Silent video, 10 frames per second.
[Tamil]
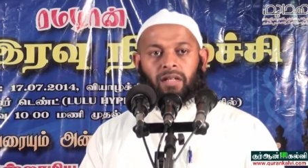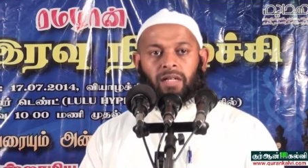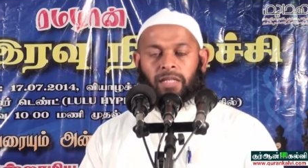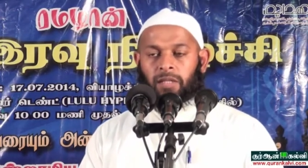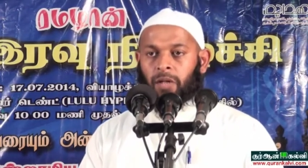
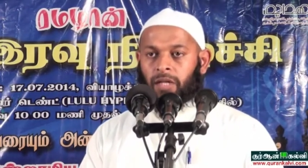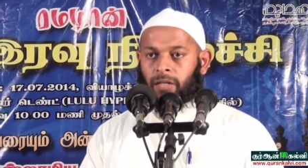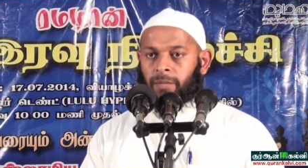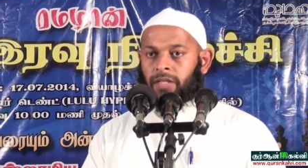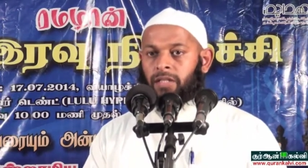எனக்கு
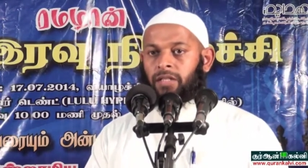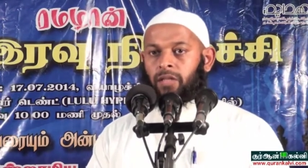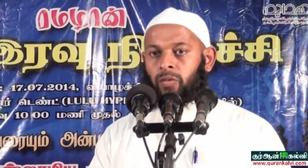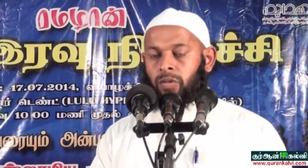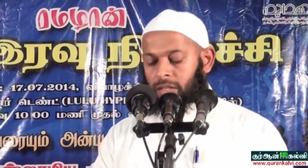
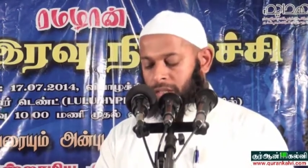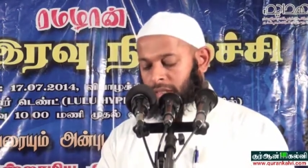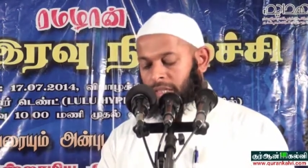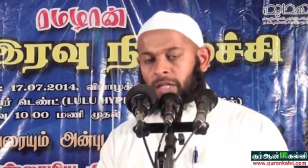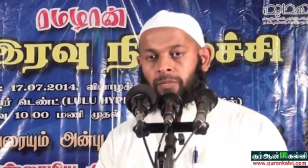வழங்கப்பட்டிருக்கக்கூடிய
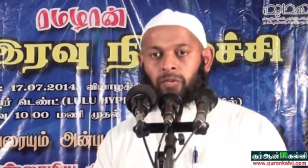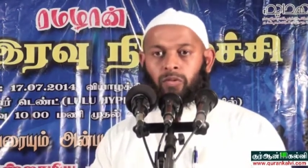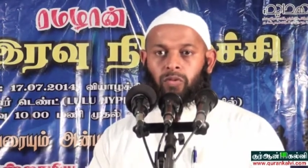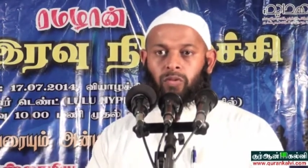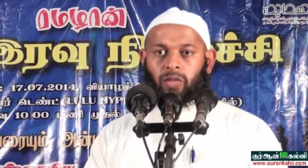தலைப்பு
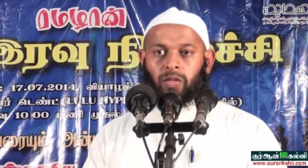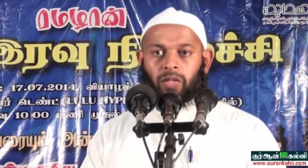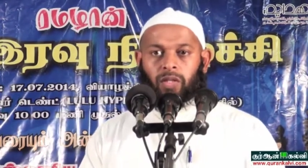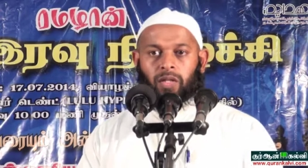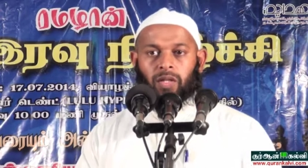
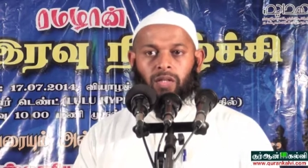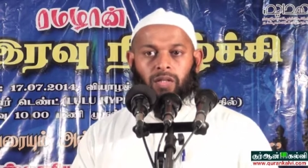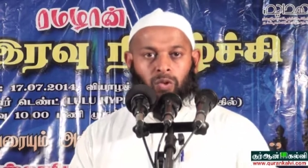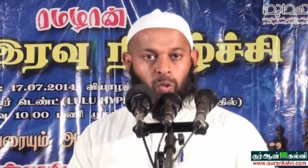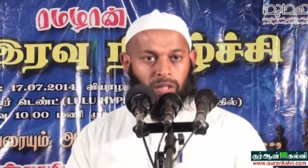
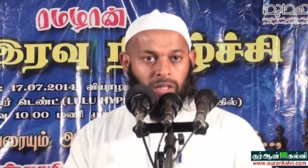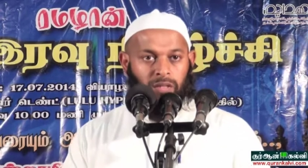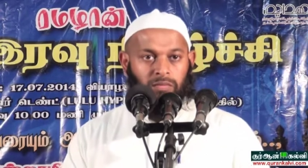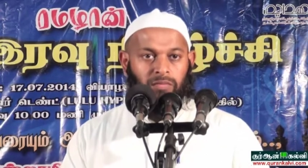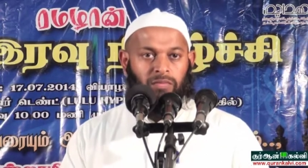
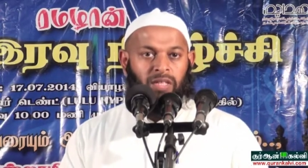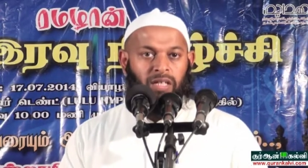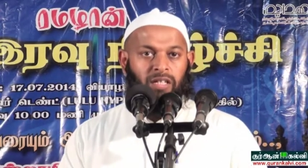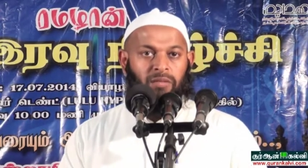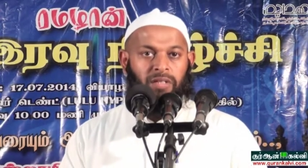சுவர்க்கம்
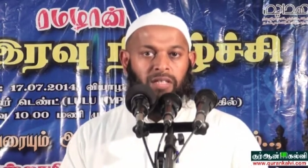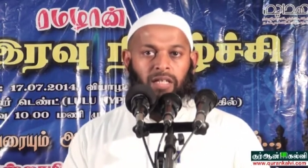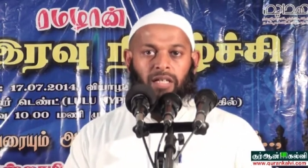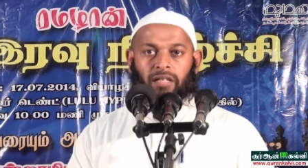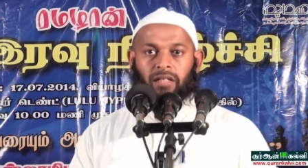நரகம் என்ற
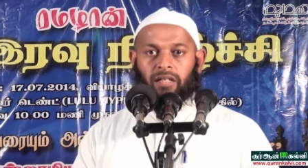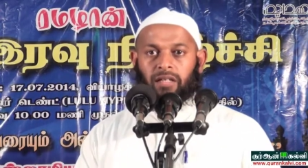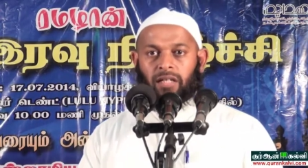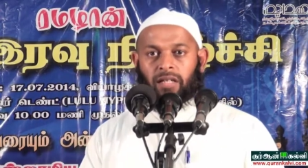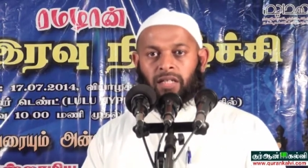
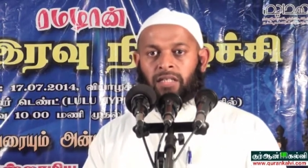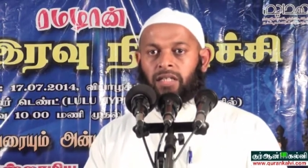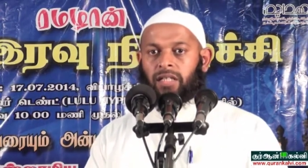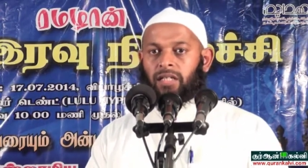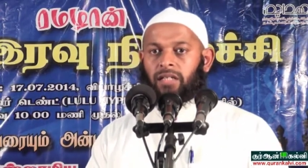இந்த
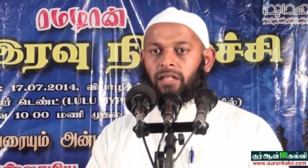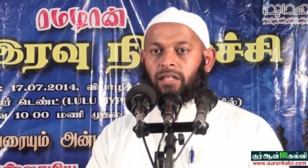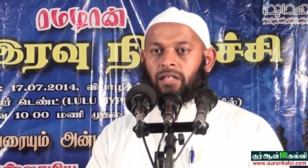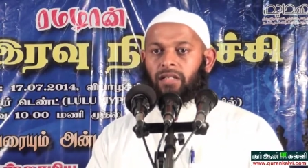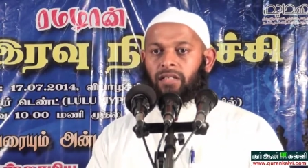
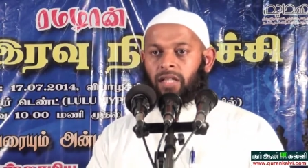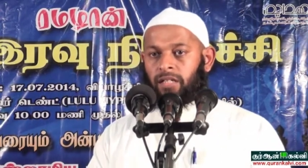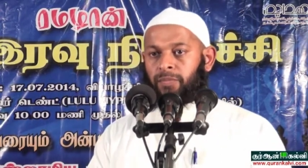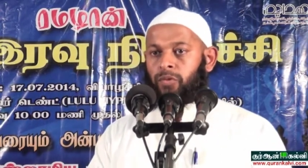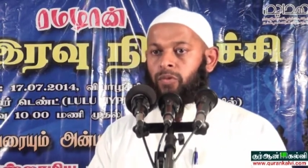
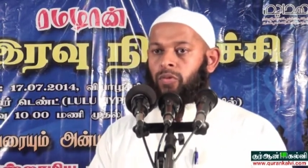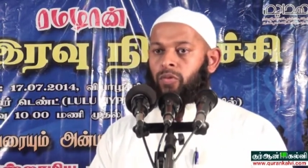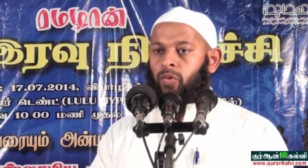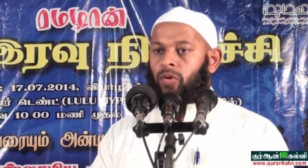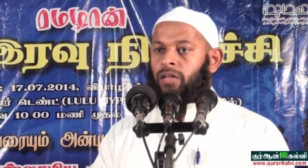தலைப்பு
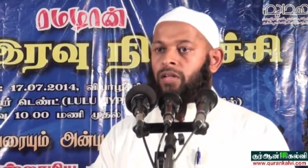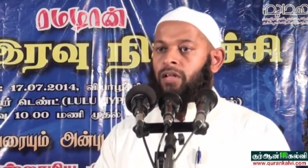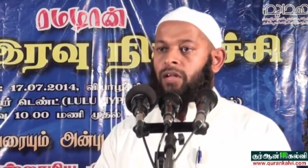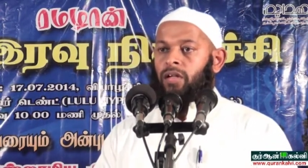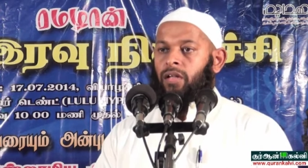குல்
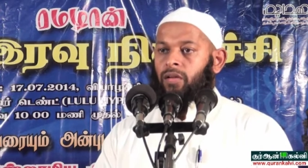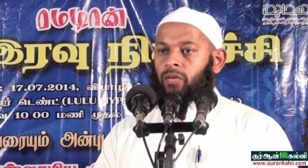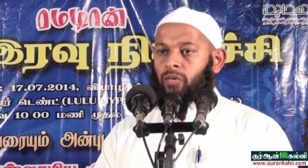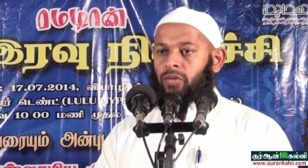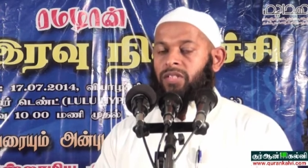
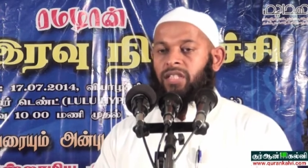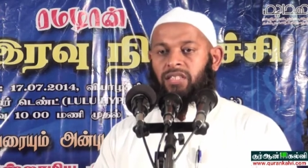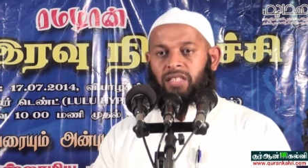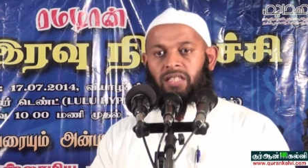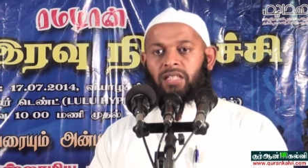ஒரு சில
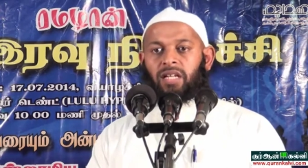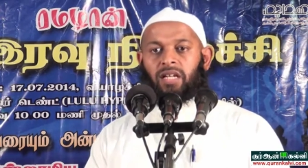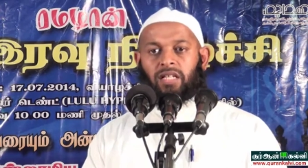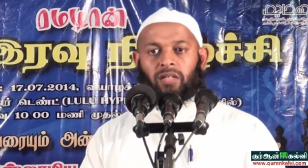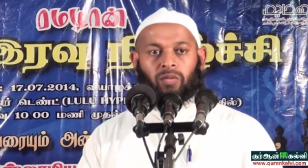
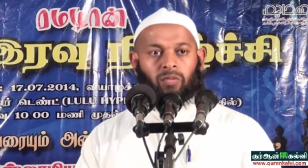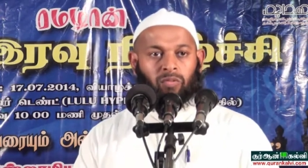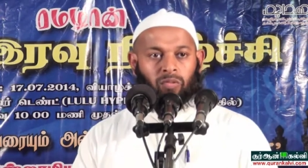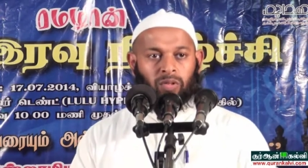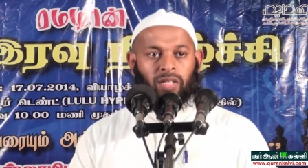செய்திகளை
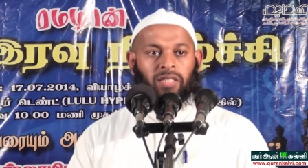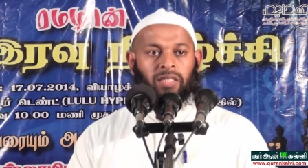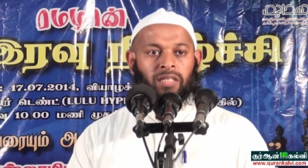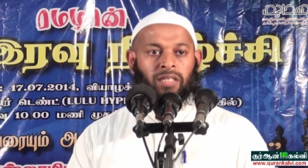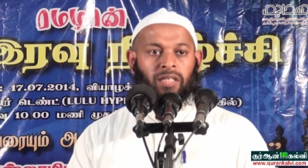
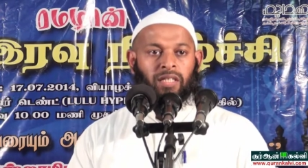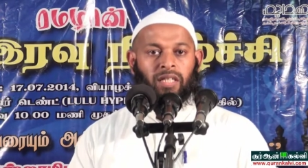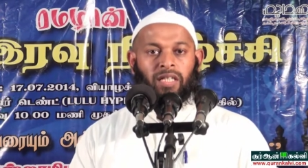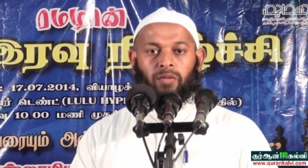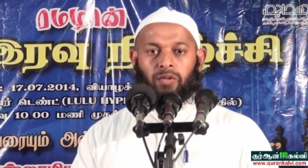உங்களுக்கு
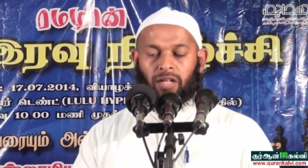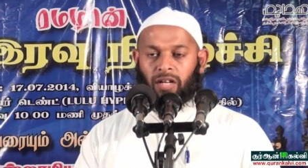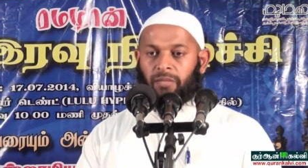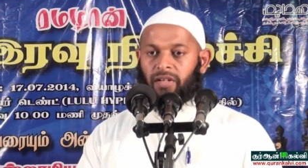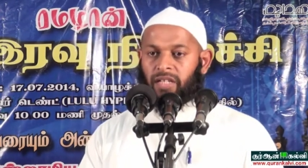
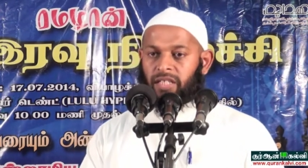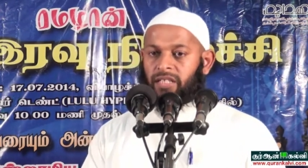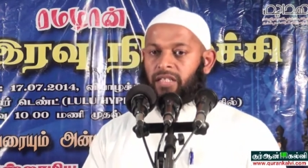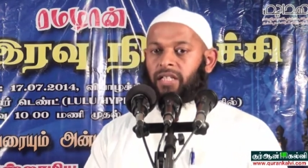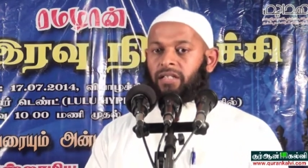நினைவூட்டலாமல்
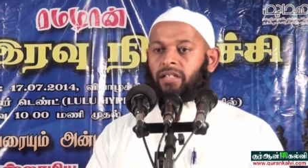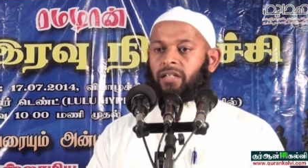நினைக்கின்றேன்